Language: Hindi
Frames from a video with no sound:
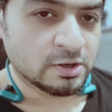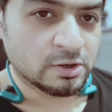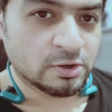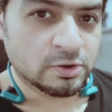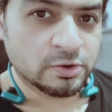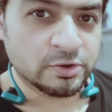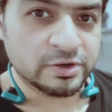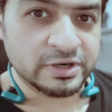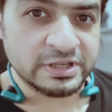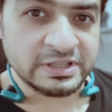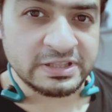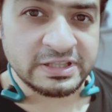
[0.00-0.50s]

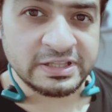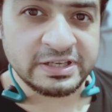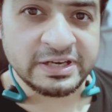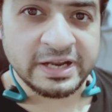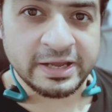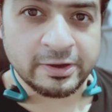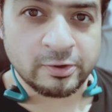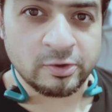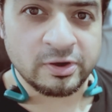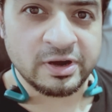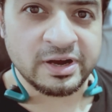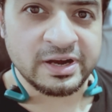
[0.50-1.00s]
और इतनी
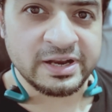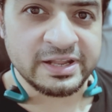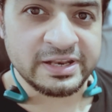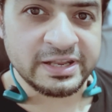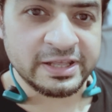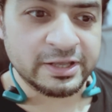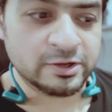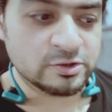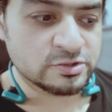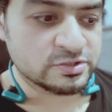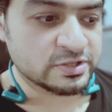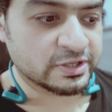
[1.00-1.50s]
रेगुलरली
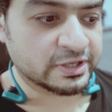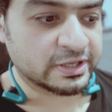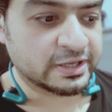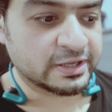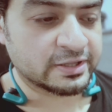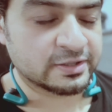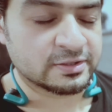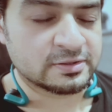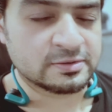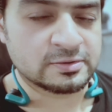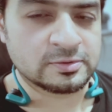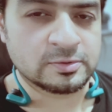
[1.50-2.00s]
नहीं हो
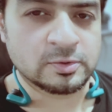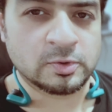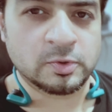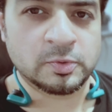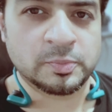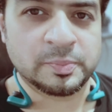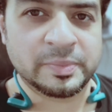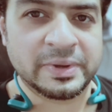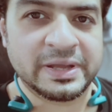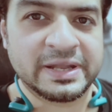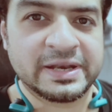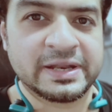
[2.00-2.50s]
सकी तो
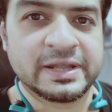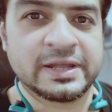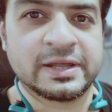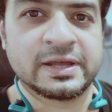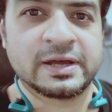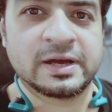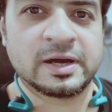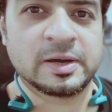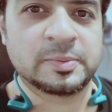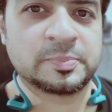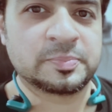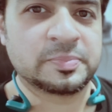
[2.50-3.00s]
मैंने
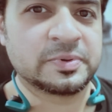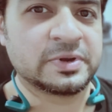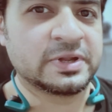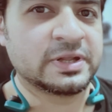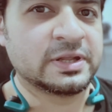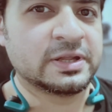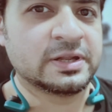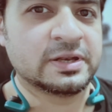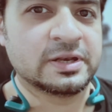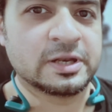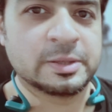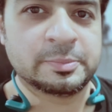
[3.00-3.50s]

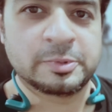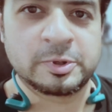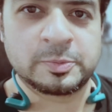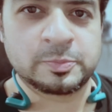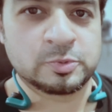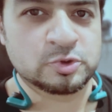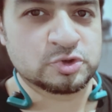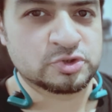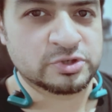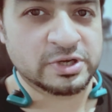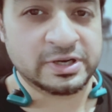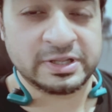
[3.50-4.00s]
अपनी लिमिट
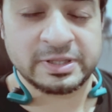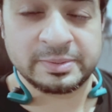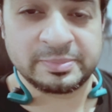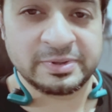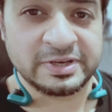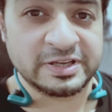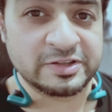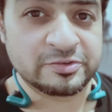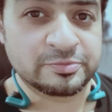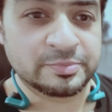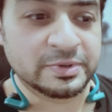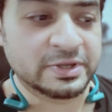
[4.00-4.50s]
पुश कर दी
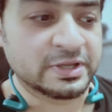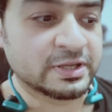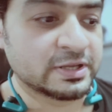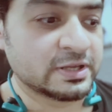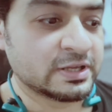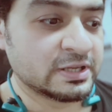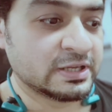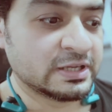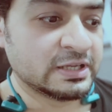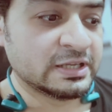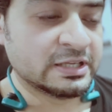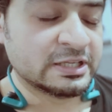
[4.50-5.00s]
बिलीव
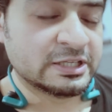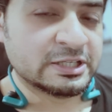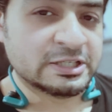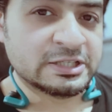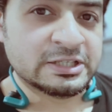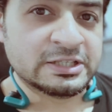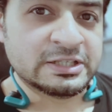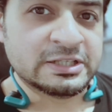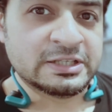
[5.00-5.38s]
नहीं